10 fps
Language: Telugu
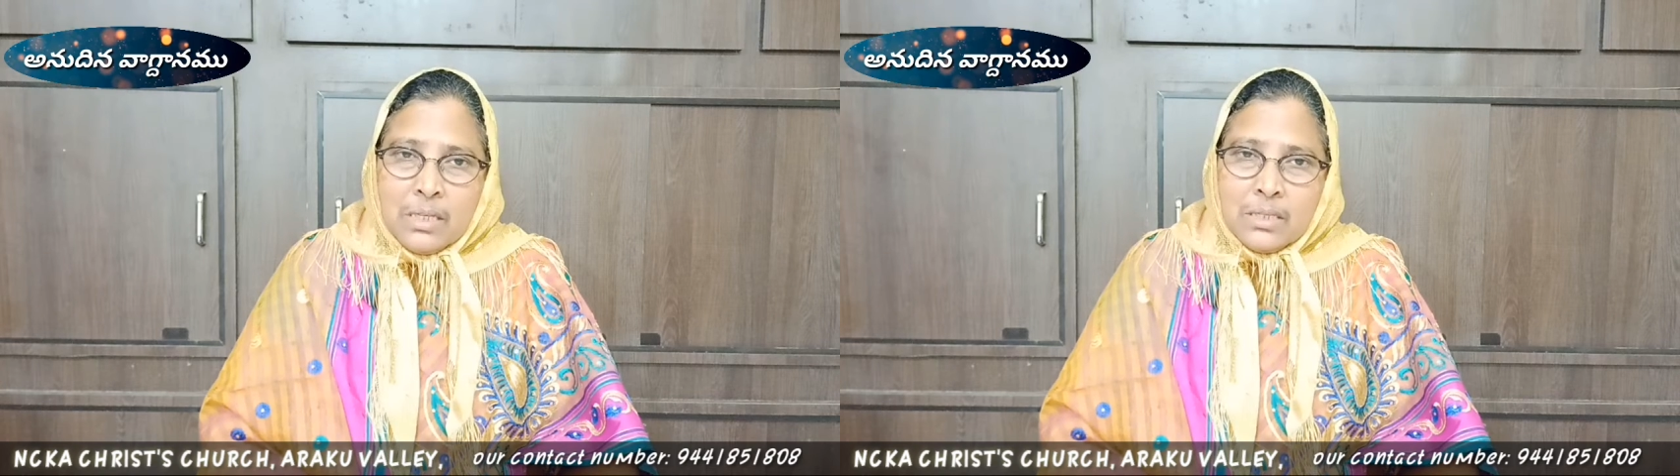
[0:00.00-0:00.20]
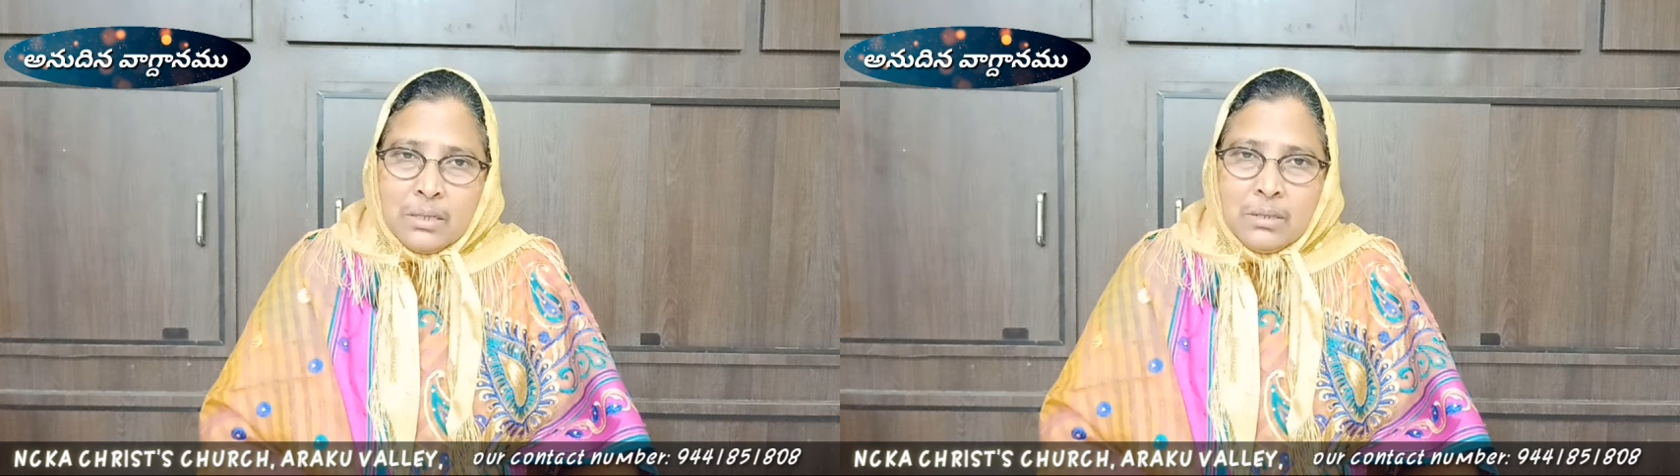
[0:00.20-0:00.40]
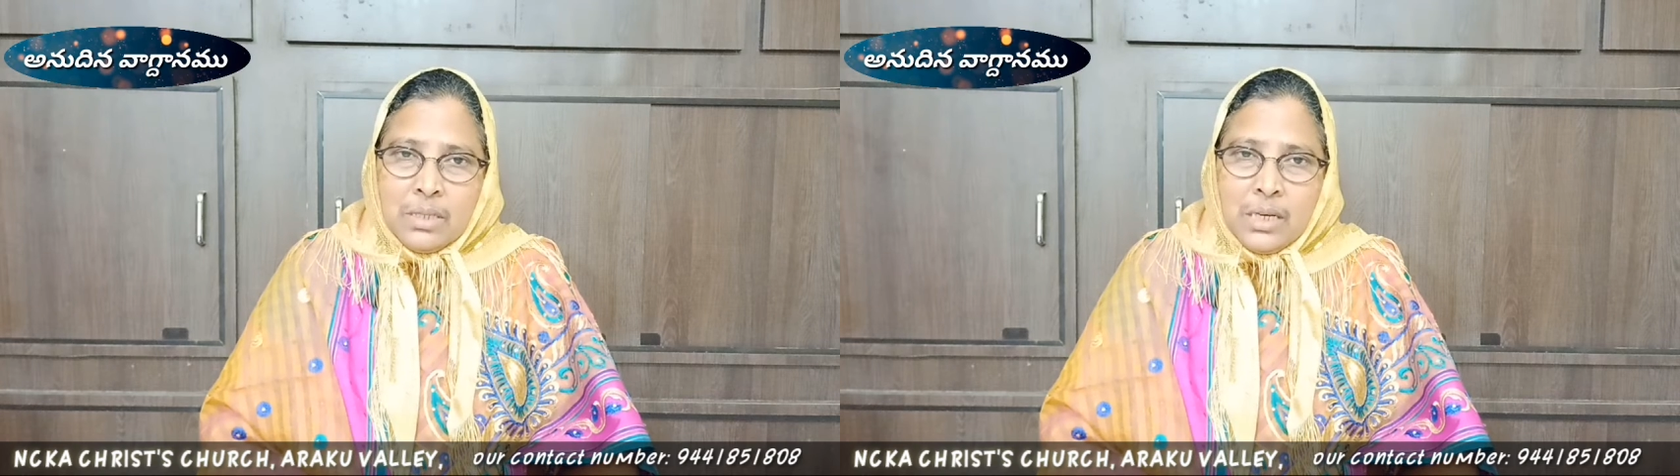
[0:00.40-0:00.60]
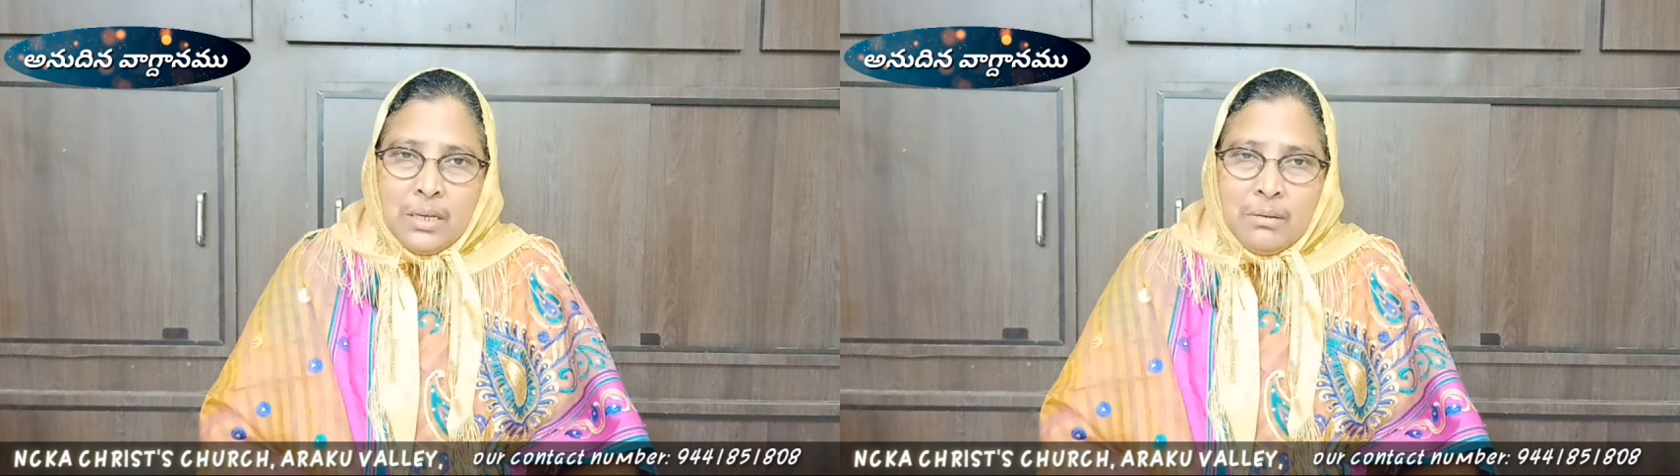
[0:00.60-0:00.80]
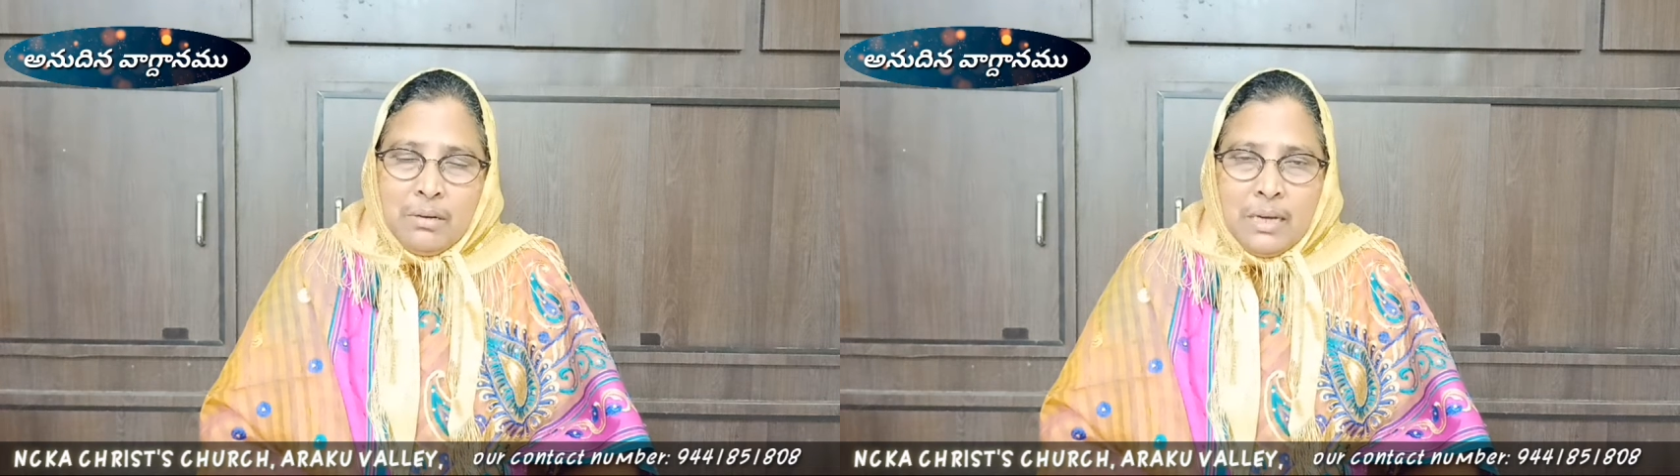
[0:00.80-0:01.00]
నా
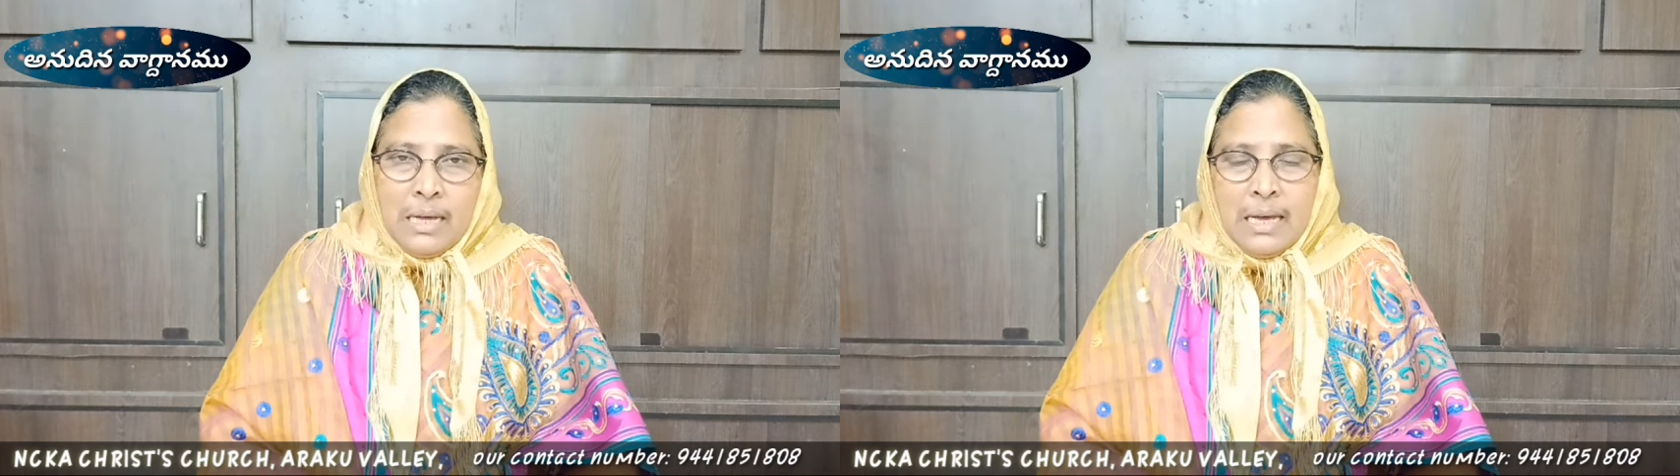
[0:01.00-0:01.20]
సహోదరియు